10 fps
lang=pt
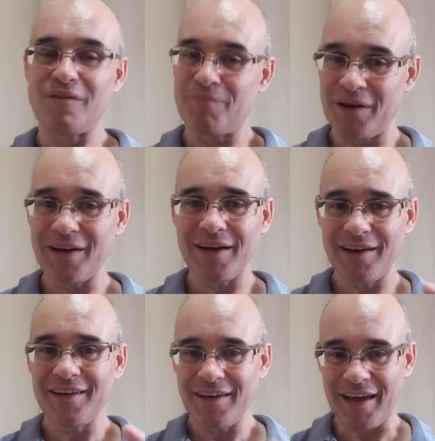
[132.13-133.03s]

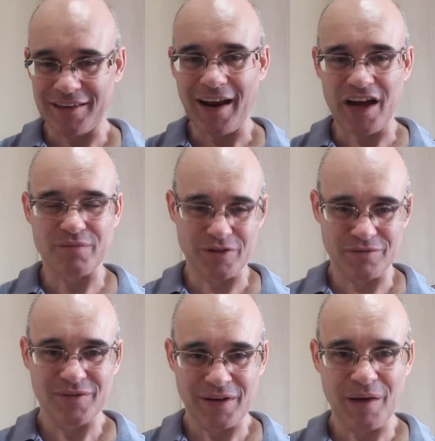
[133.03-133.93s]
Brinca, entre aspas,
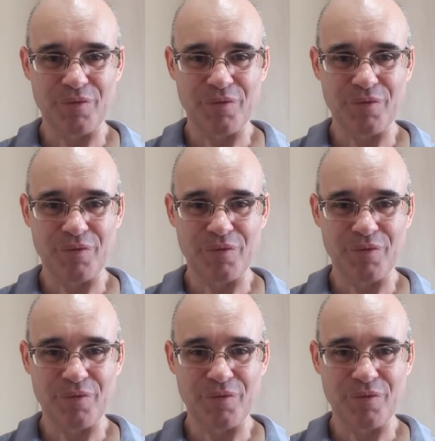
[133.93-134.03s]
né?